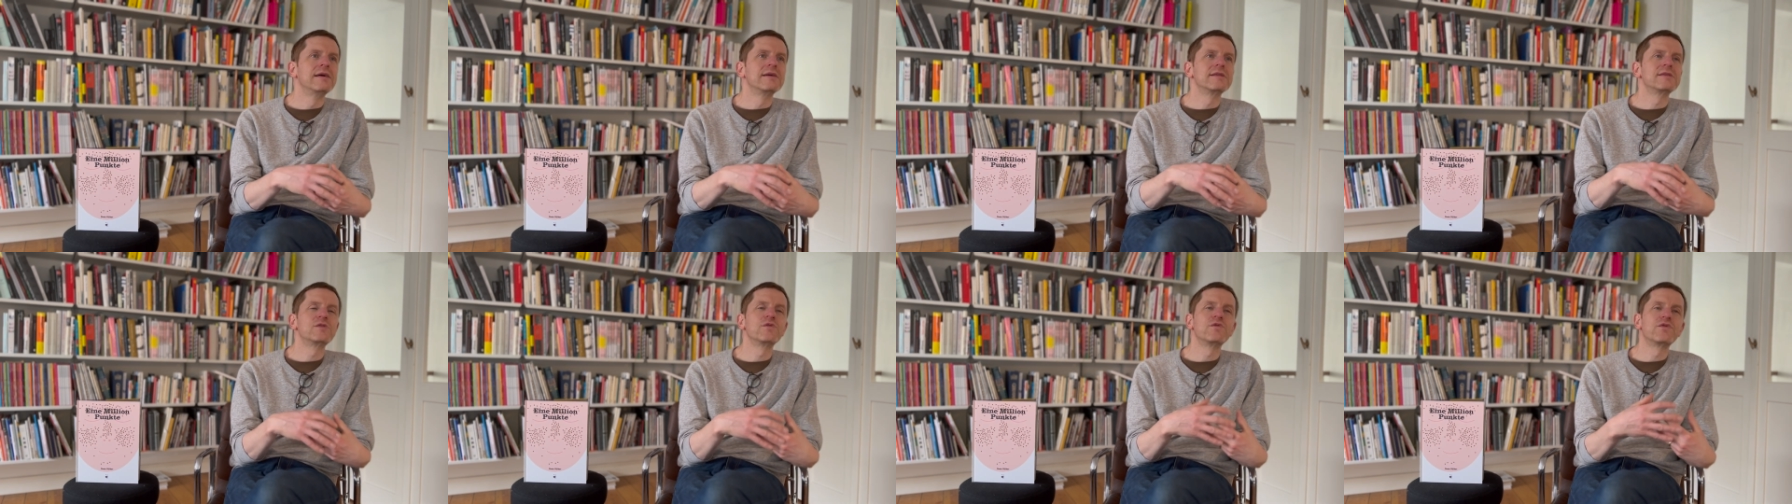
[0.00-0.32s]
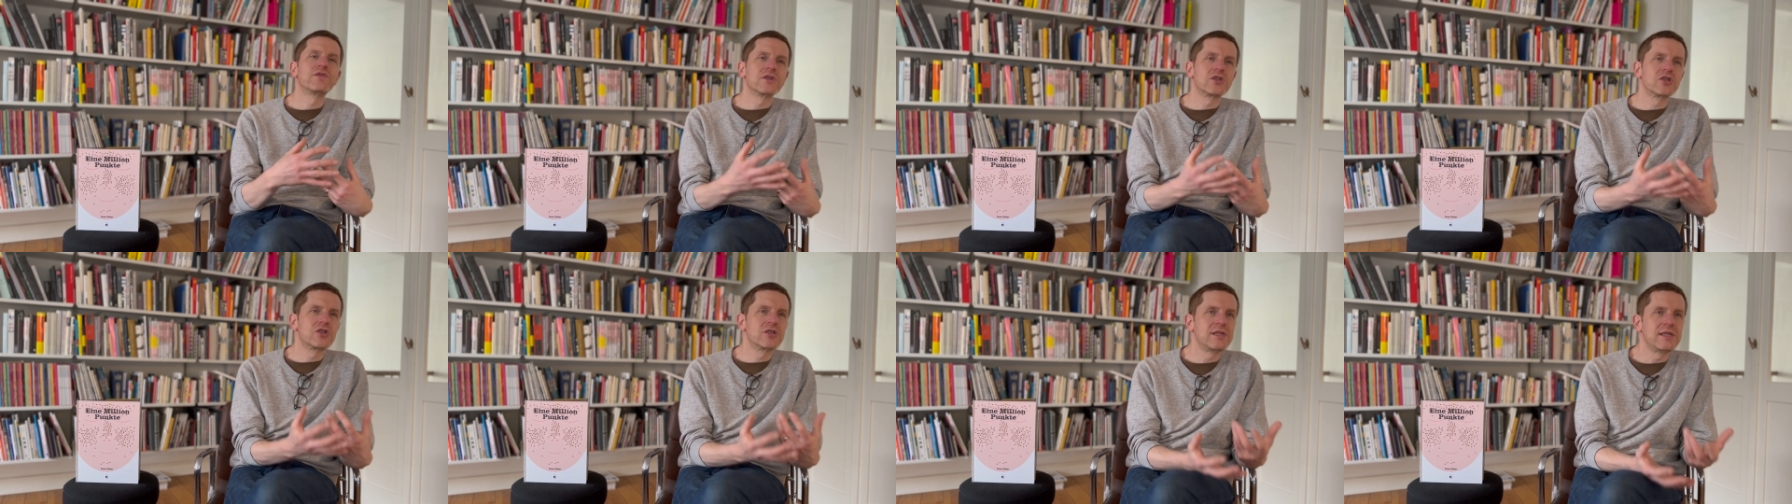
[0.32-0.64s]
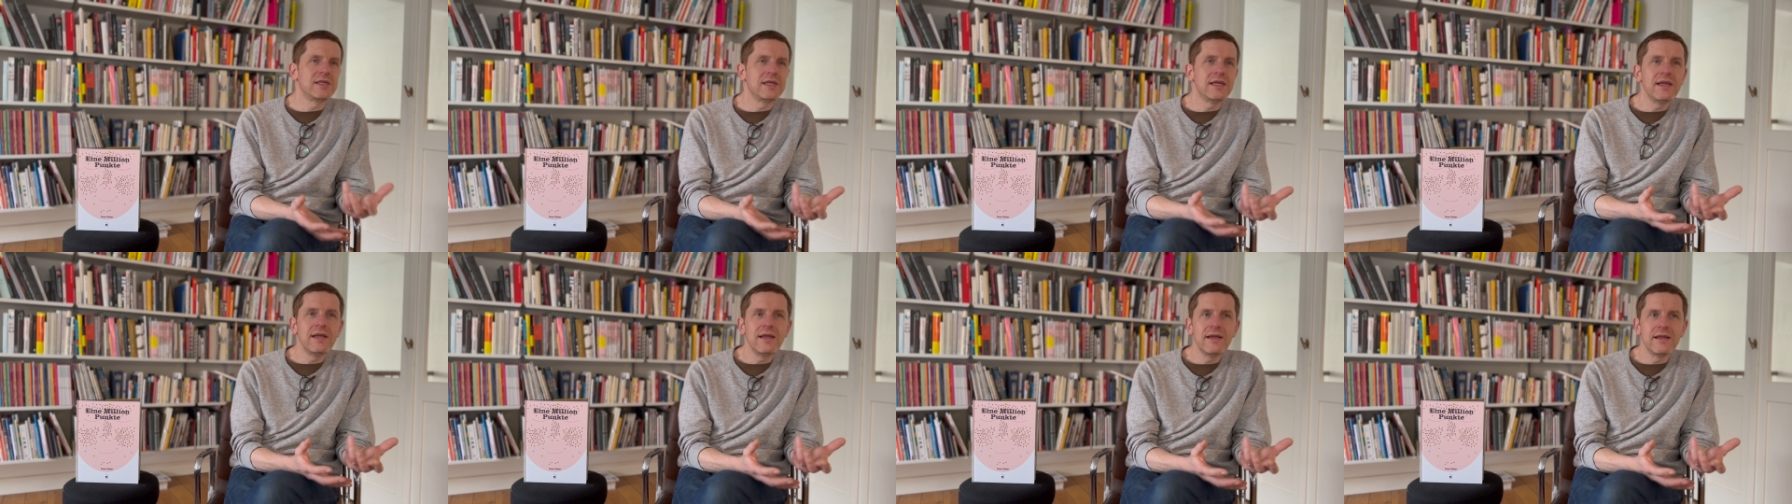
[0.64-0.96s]
zu
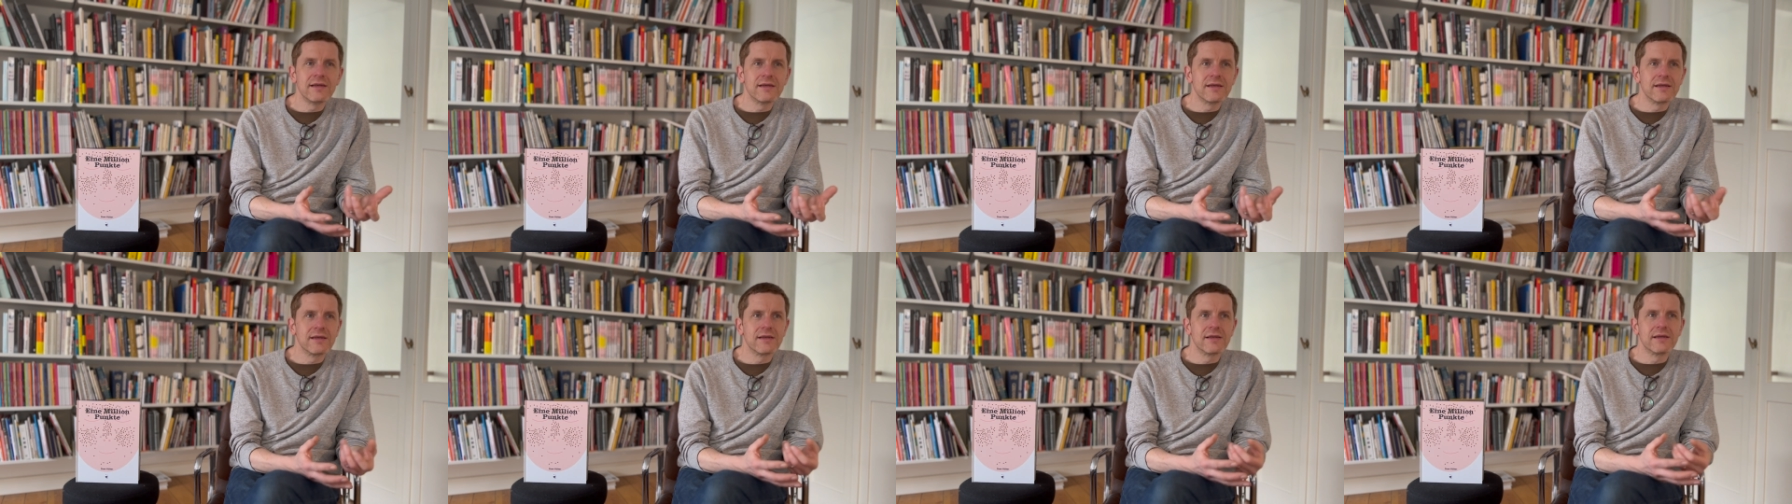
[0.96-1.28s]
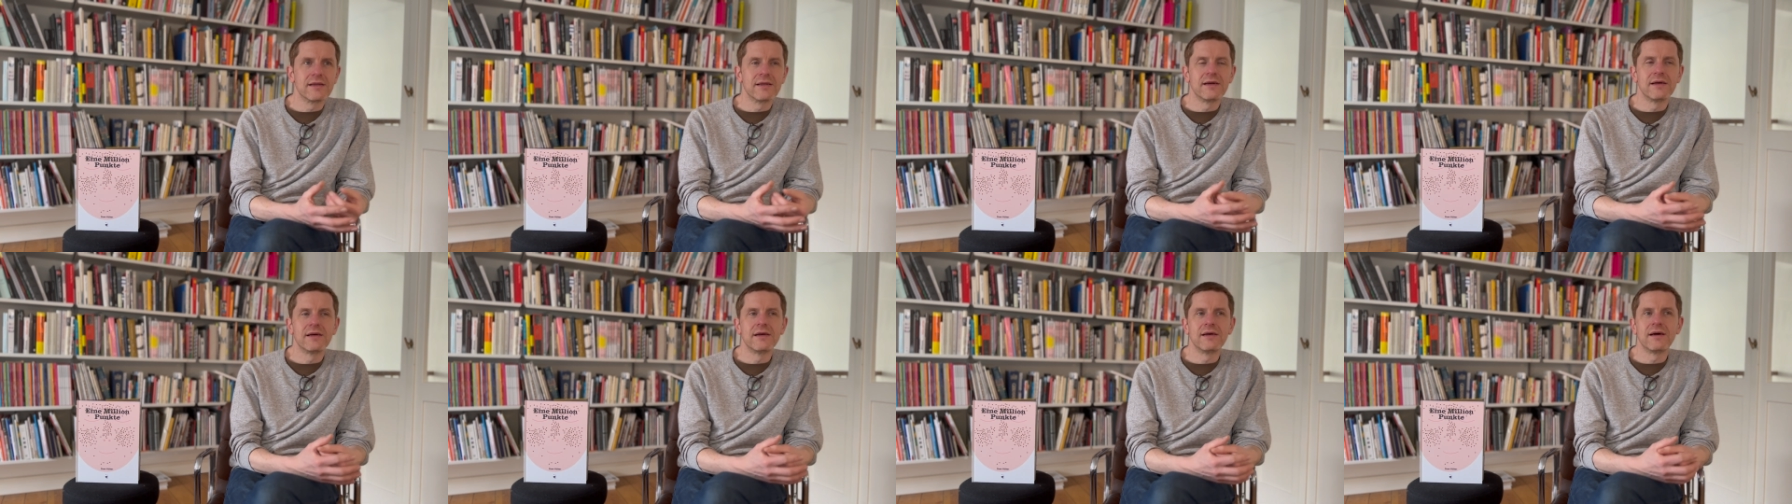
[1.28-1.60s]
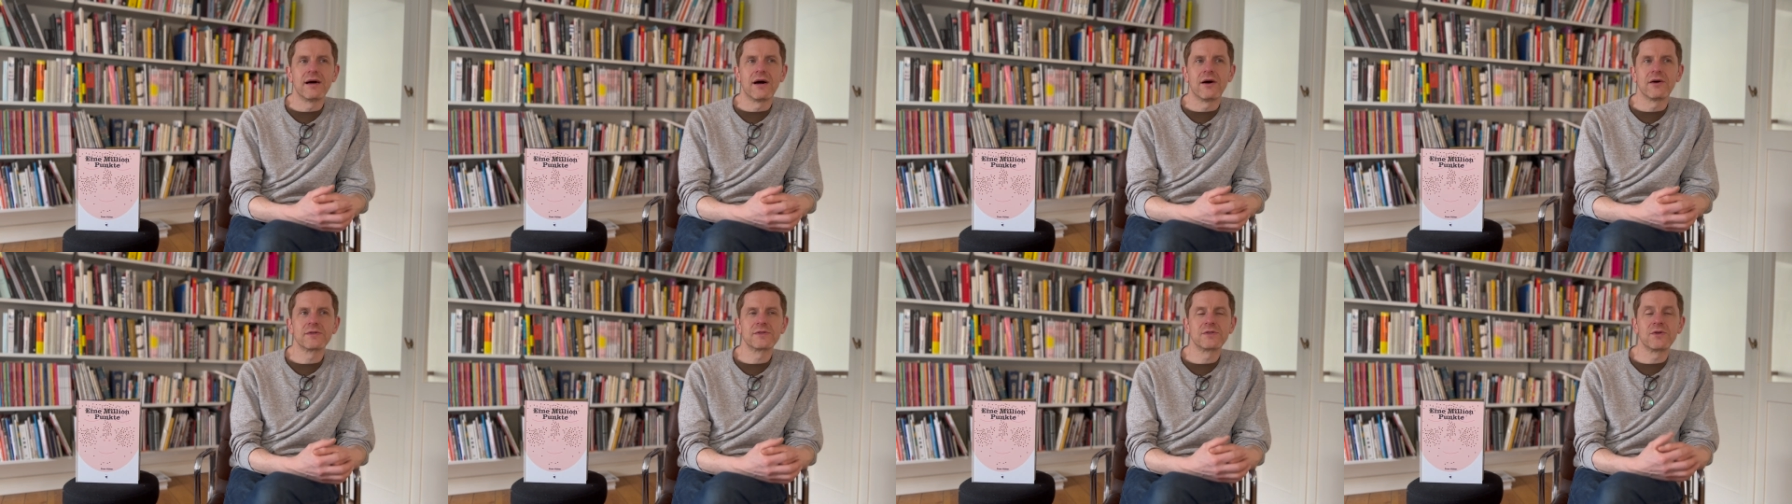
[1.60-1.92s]
verstehen, äh,
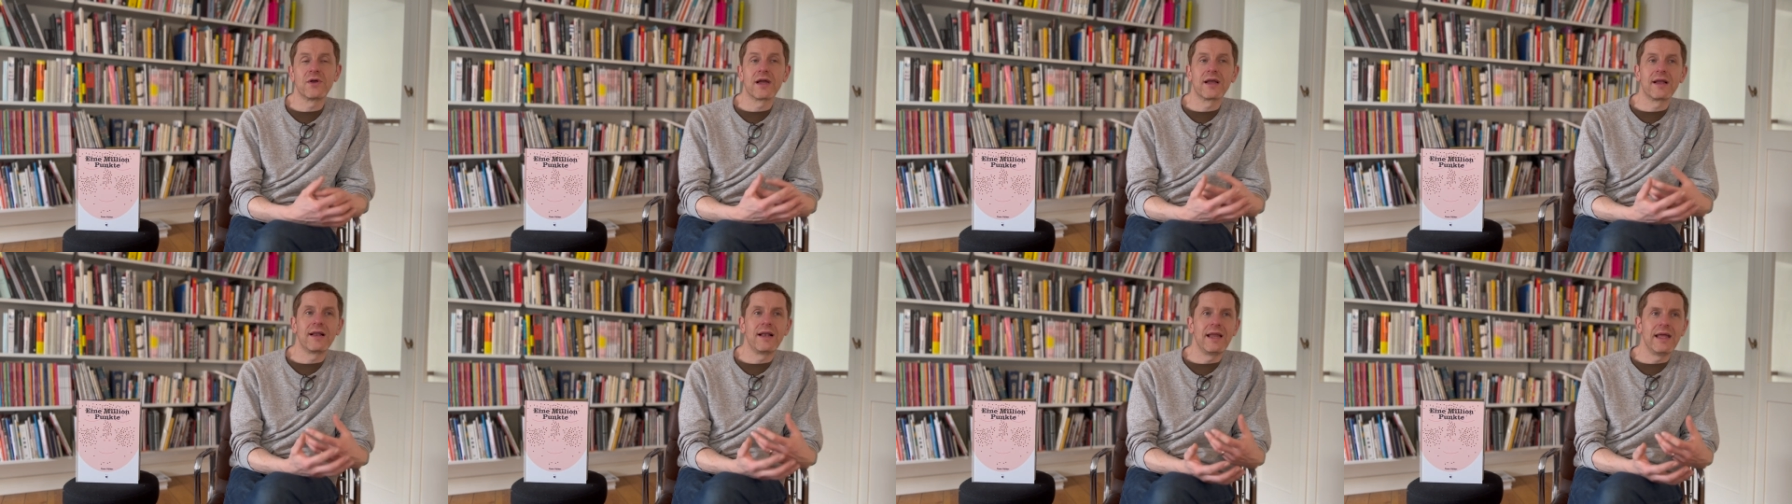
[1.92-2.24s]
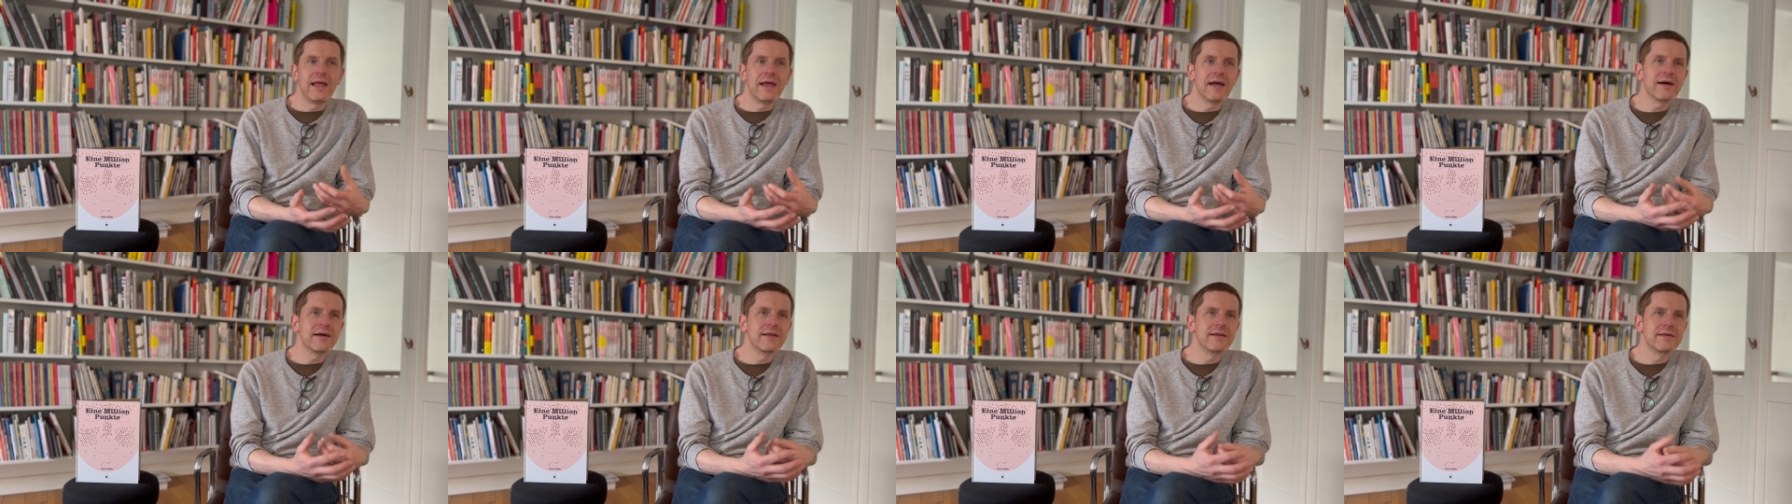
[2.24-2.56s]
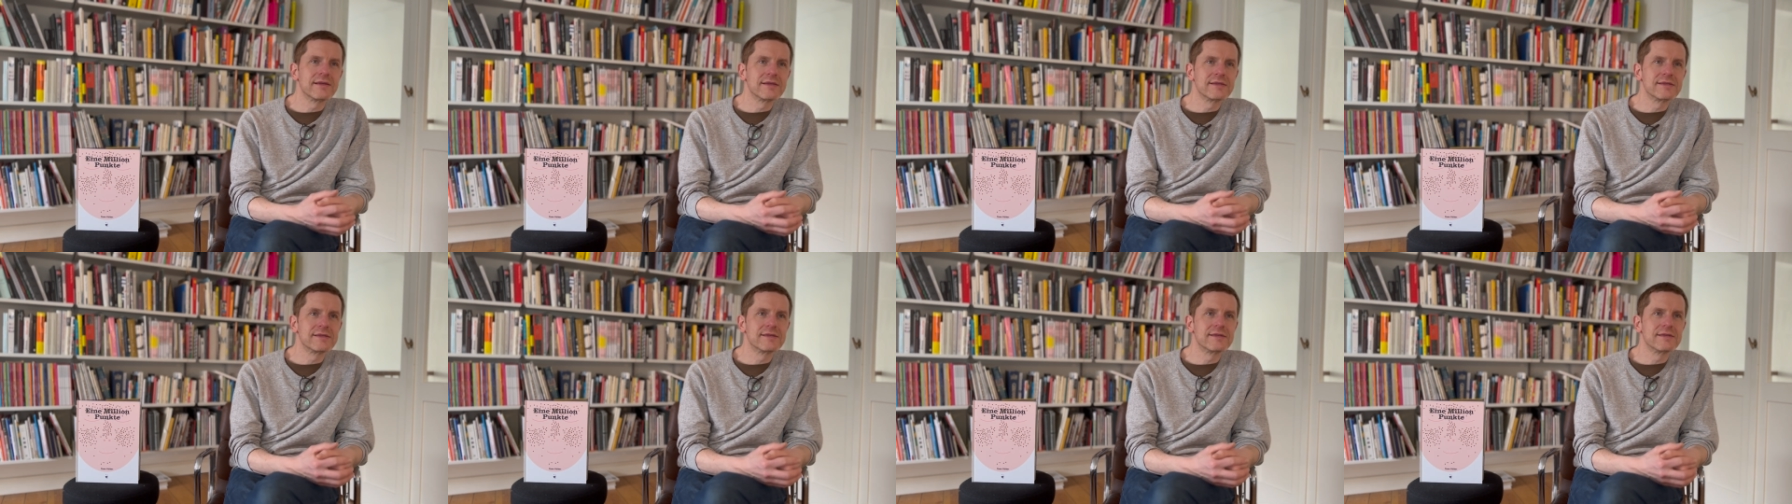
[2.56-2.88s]
auch zu erklären,
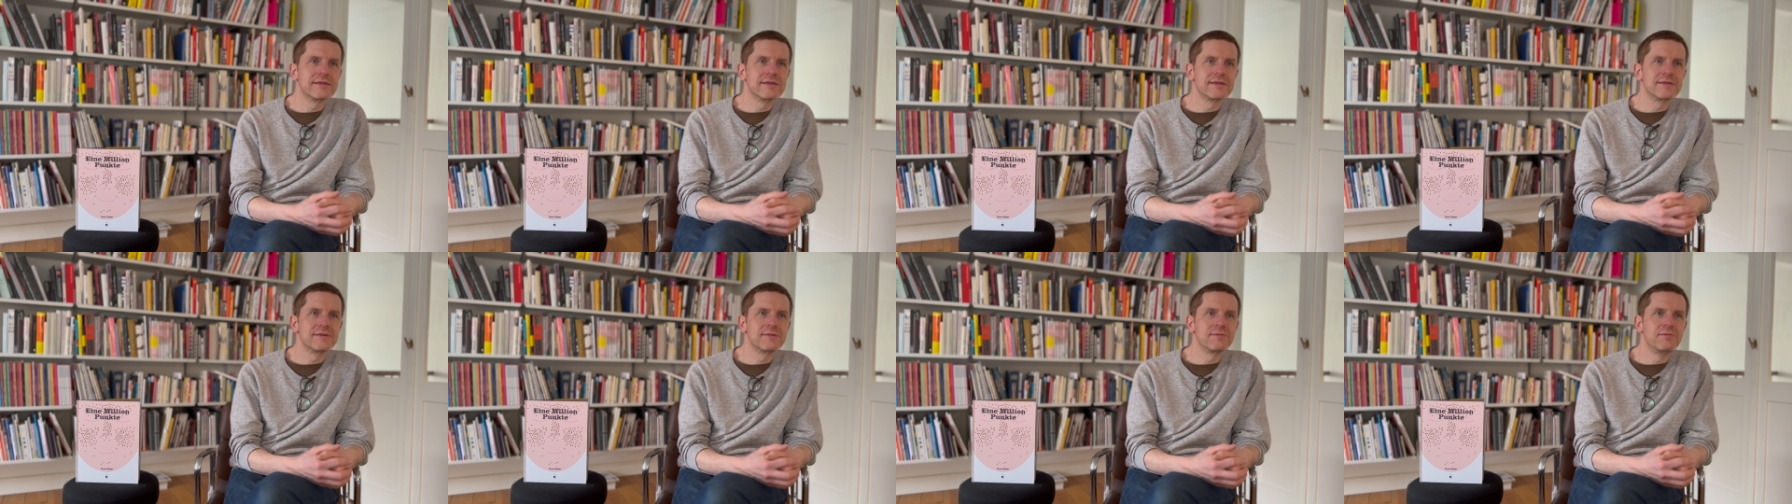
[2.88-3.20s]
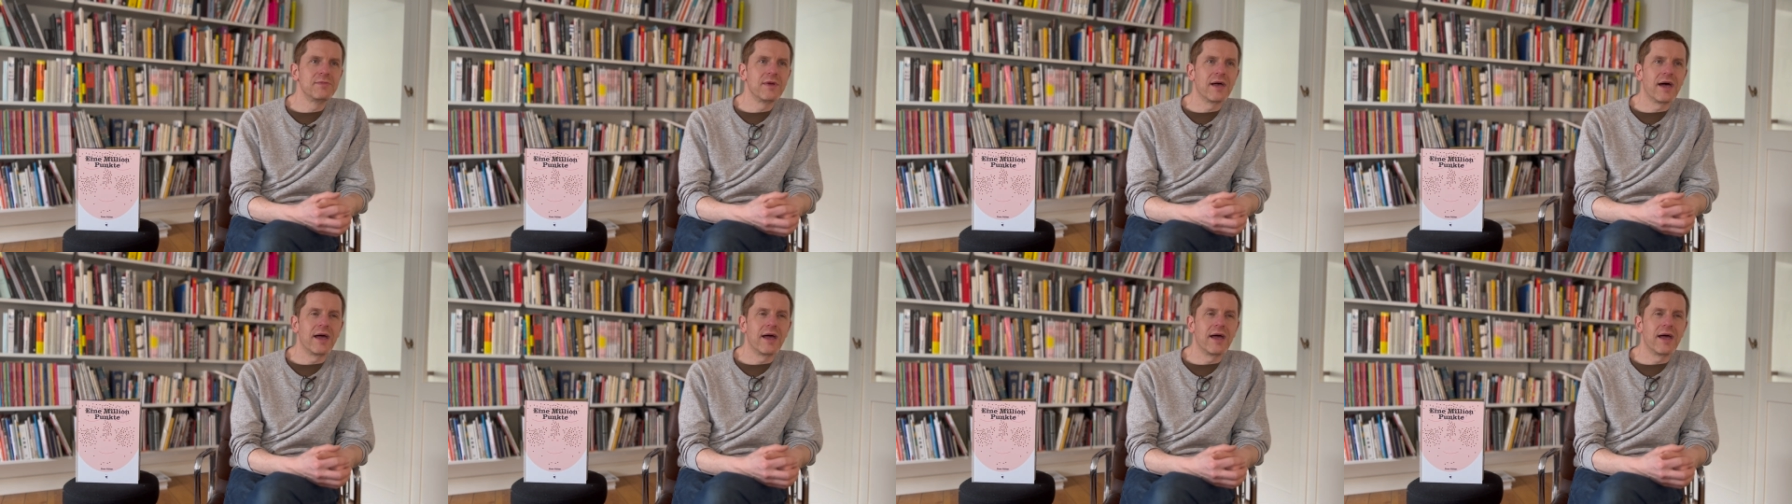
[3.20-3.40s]
das ist mir